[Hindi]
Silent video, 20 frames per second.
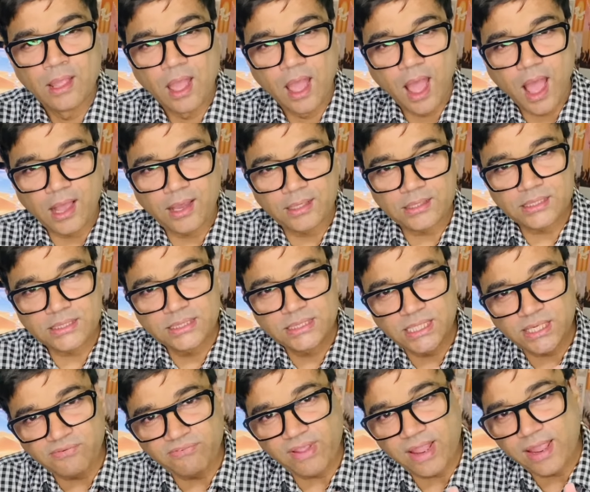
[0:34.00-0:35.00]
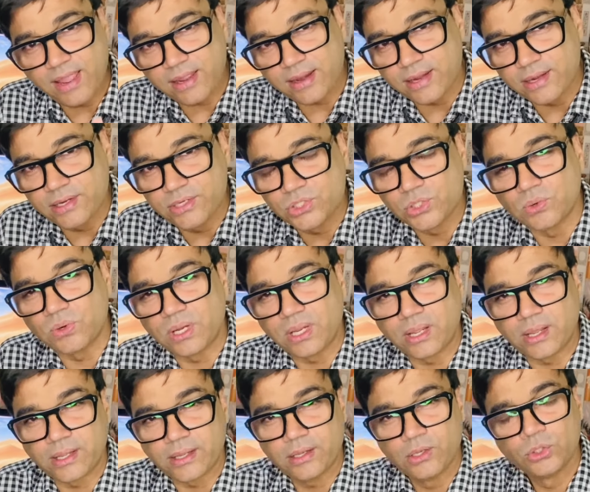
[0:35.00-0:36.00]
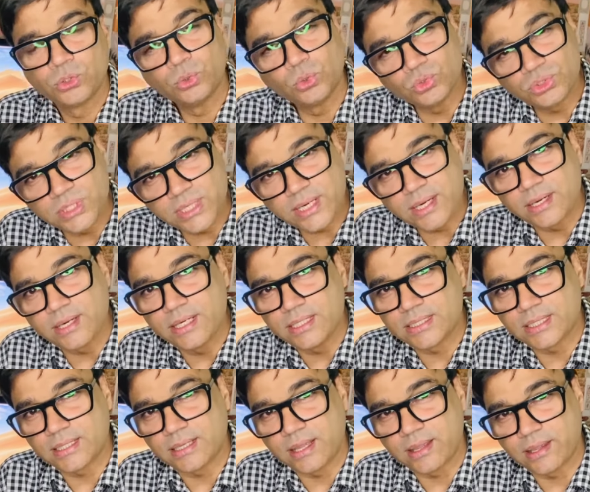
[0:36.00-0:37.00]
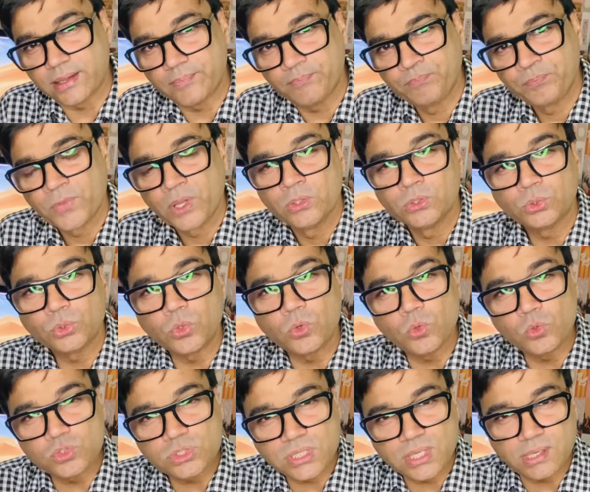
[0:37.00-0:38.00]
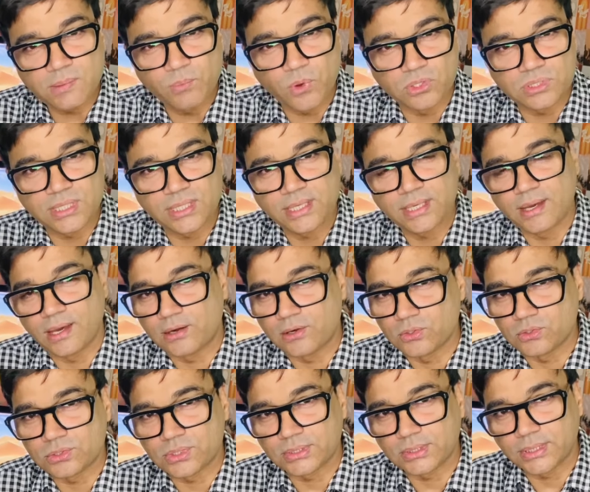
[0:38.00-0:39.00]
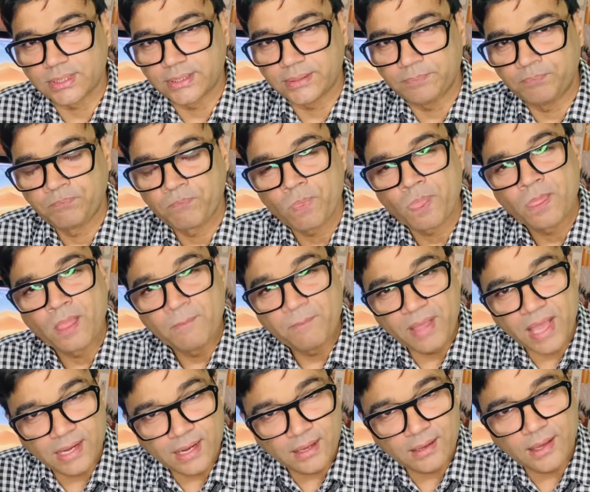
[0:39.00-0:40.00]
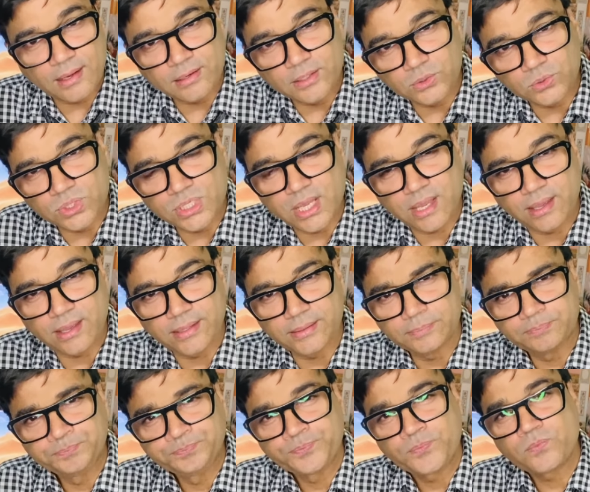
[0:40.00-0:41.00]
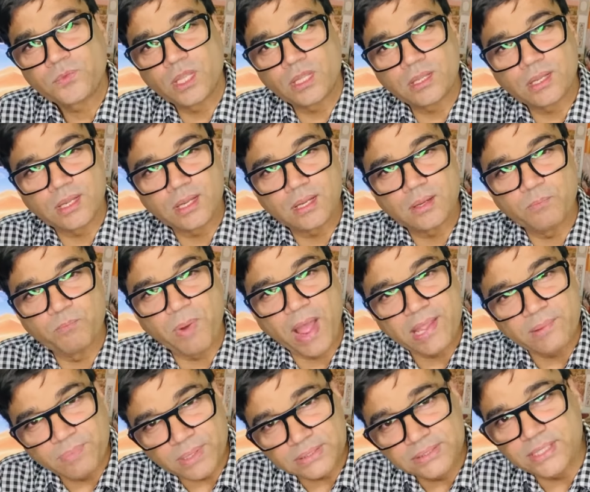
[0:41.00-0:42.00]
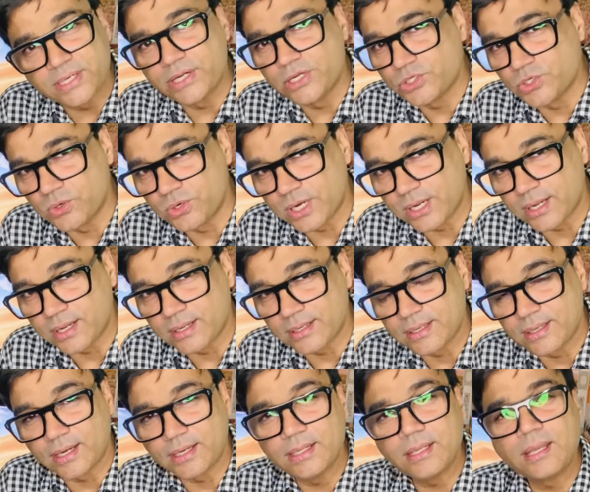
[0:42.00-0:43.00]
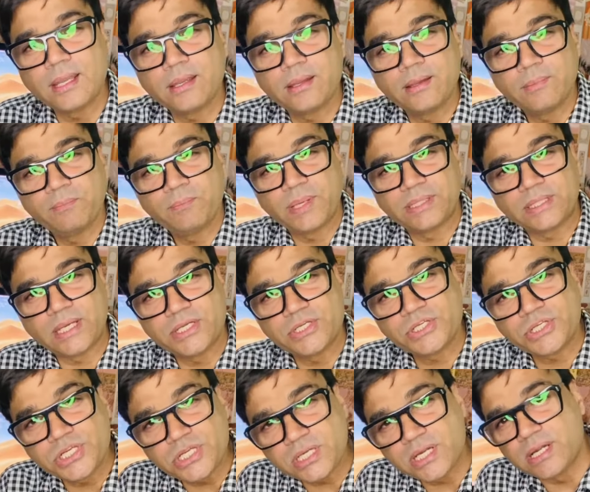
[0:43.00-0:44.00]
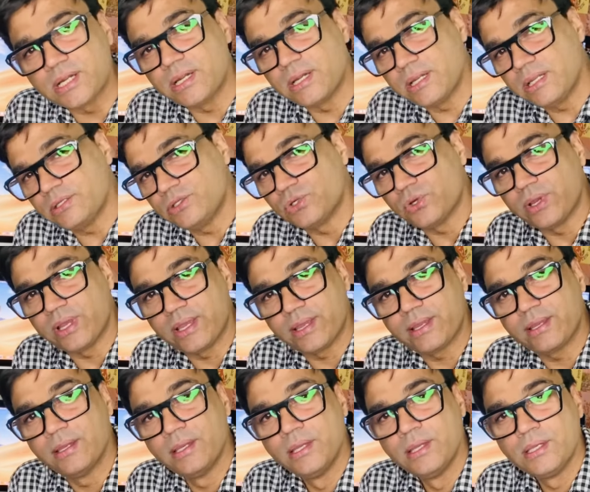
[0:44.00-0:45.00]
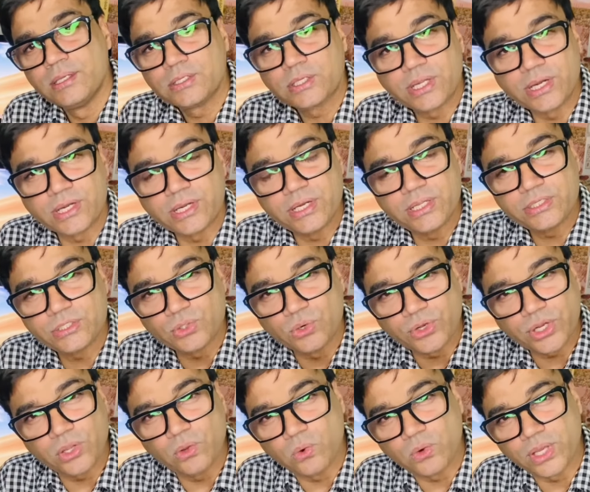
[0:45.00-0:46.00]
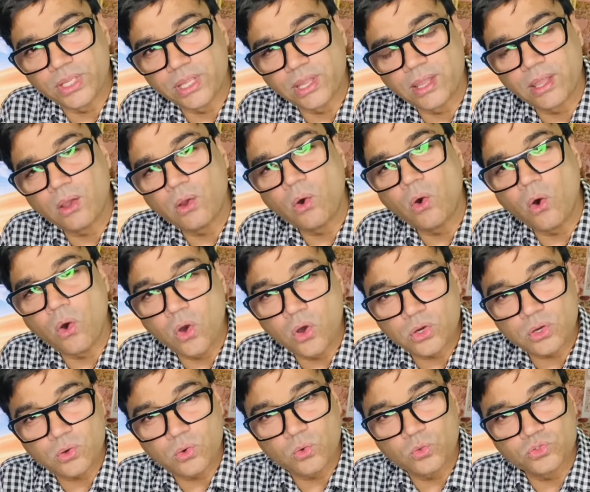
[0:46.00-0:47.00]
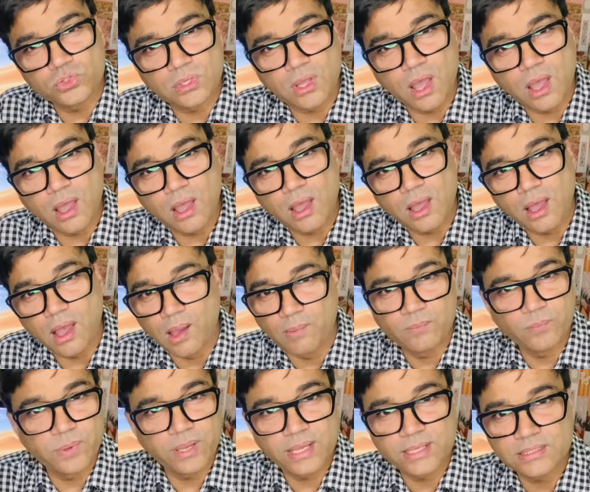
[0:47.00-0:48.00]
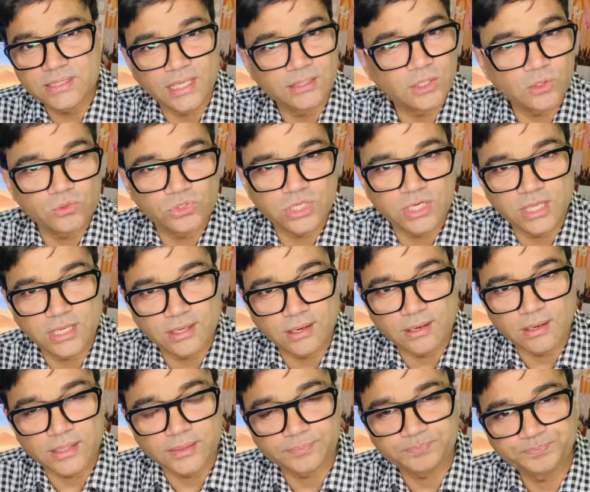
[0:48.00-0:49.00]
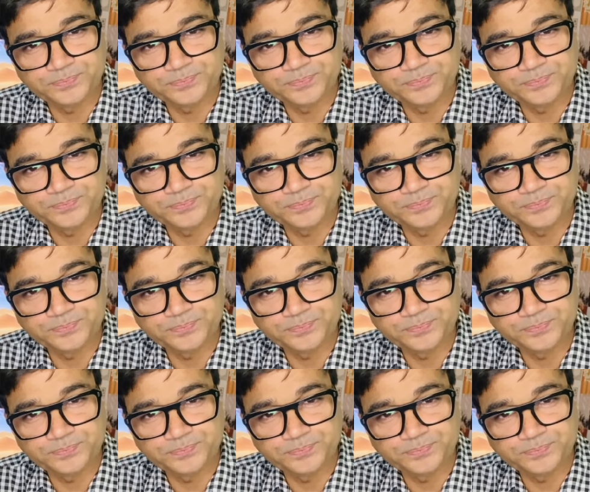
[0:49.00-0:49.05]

अगर सिर्फ एक किडनी छोटी है दूसरी किडनी सही है तो उसके बहुत सारे कारण हो सकते हैं पहला कारण तो यह है कि बाइबर्थ किडनी छोटी है यानी कि पैदाइशी किडनी जो है किडनी छोटी हो गई है और उसका हमें ज्यादा कुछ नहीं करना